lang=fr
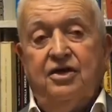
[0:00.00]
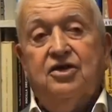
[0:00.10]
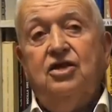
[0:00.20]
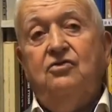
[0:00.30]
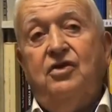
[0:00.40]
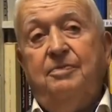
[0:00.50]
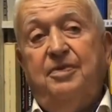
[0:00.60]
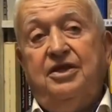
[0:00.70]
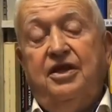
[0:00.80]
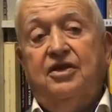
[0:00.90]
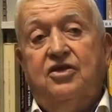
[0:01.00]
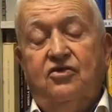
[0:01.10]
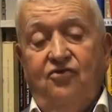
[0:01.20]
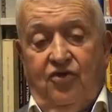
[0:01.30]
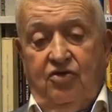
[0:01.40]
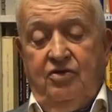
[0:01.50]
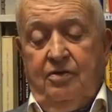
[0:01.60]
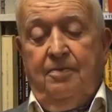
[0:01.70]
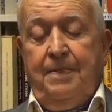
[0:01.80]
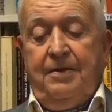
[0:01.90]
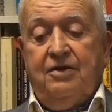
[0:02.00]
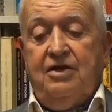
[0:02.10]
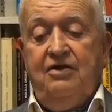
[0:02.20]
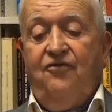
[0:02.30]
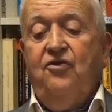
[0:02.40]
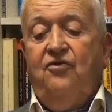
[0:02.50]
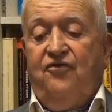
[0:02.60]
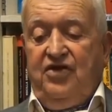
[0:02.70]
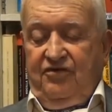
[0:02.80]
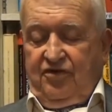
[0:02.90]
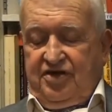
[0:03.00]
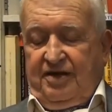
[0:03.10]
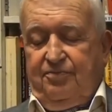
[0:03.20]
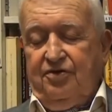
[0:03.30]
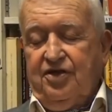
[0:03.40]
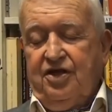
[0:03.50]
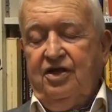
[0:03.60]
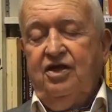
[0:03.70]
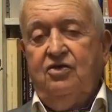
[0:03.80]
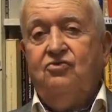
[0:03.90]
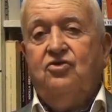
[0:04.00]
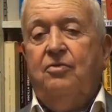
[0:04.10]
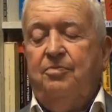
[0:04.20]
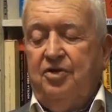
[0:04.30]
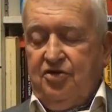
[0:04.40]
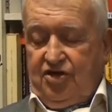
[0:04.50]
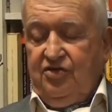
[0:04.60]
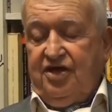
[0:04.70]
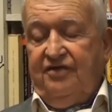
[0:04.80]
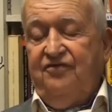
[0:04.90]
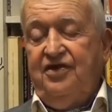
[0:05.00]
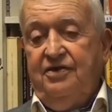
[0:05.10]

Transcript: qui nous répétait souvent il faut vivre sa pensée tout en pensant sa vie.